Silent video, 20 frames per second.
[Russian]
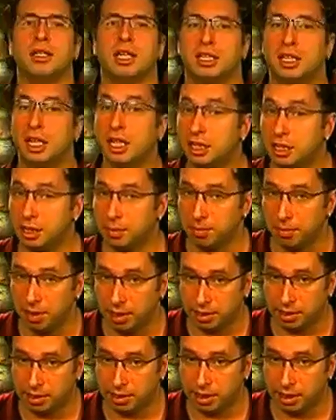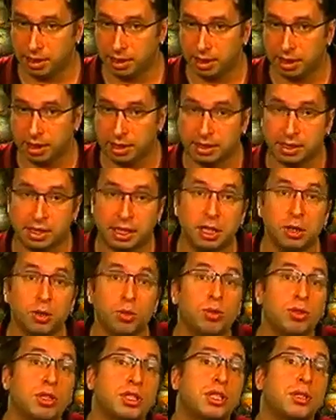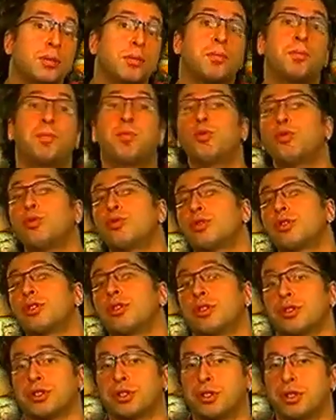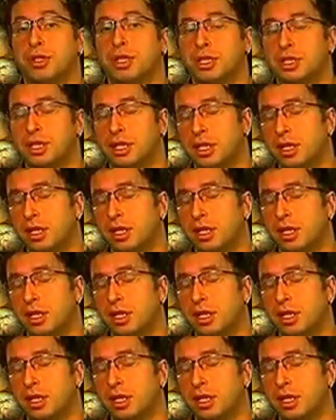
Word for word: На третьем месте раскинулась пустошь из